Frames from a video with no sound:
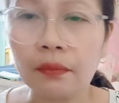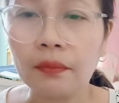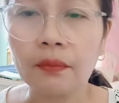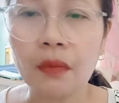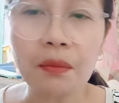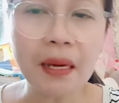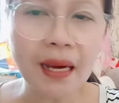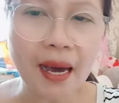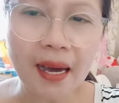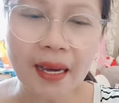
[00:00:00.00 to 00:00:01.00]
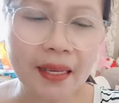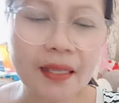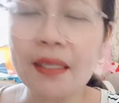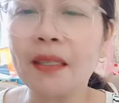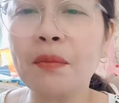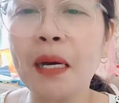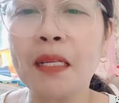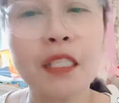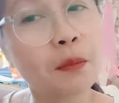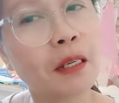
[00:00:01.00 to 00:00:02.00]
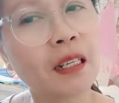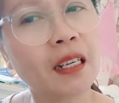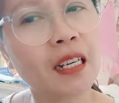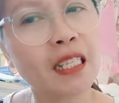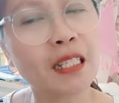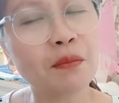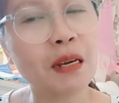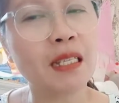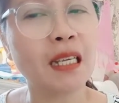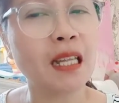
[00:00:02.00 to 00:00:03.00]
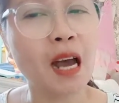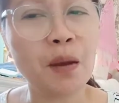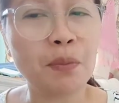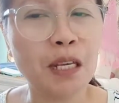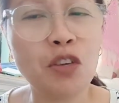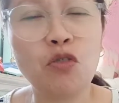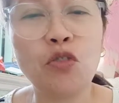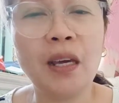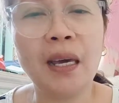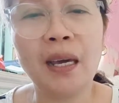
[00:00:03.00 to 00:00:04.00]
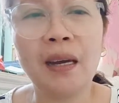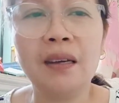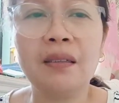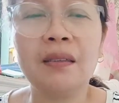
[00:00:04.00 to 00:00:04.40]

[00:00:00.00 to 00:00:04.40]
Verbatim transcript: Bye-bye guys. Advance Merry Christmas and a Happy New Year.